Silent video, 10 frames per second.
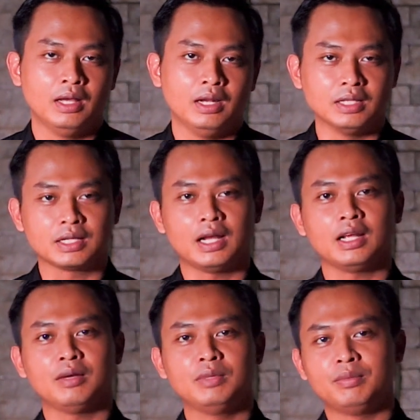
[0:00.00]
Nah,
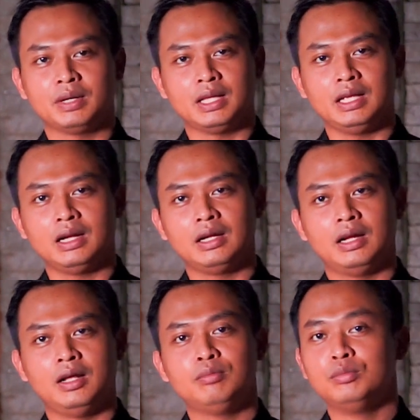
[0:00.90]
sekarang yang menjadi pertanyaan
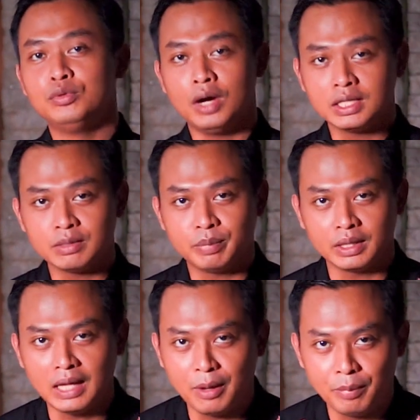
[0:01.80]
adalah buah
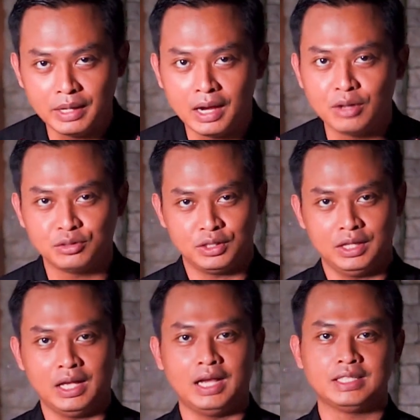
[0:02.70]
seperti apa yang harus
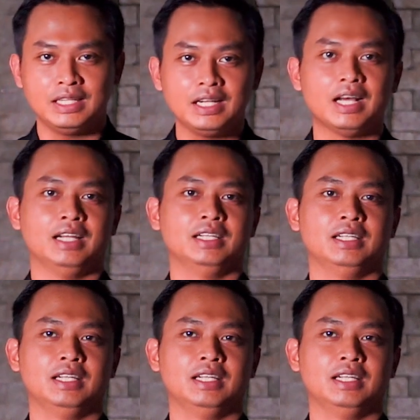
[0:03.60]
kita hasilkan?